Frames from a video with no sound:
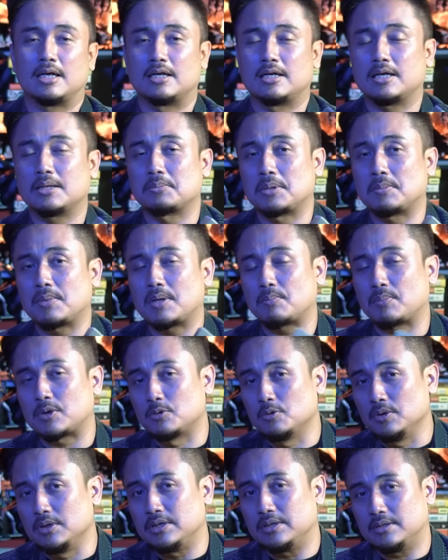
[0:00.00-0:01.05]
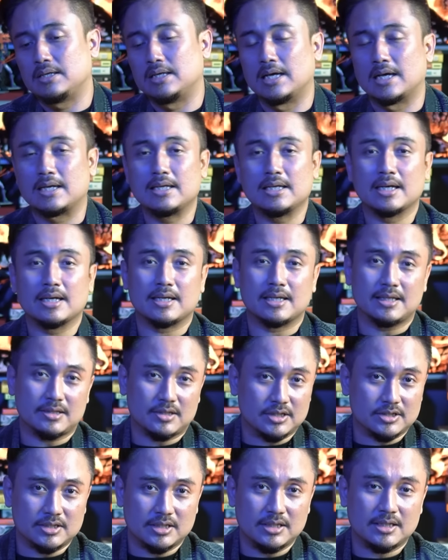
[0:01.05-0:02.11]
ada yang memang peduli. Dari yang
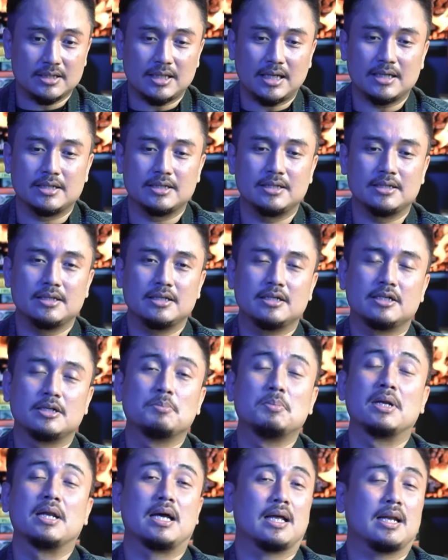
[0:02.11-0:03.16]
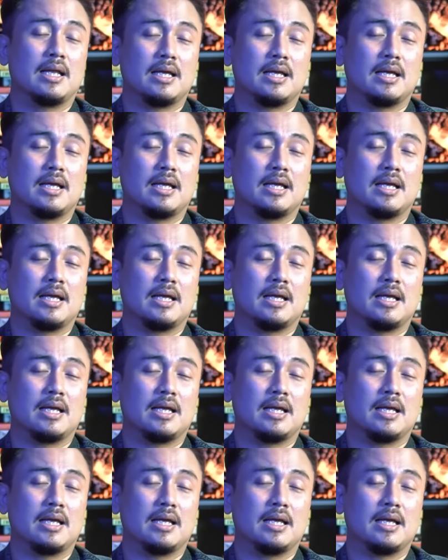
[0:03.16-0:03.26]
kritis ini tadi, dibelah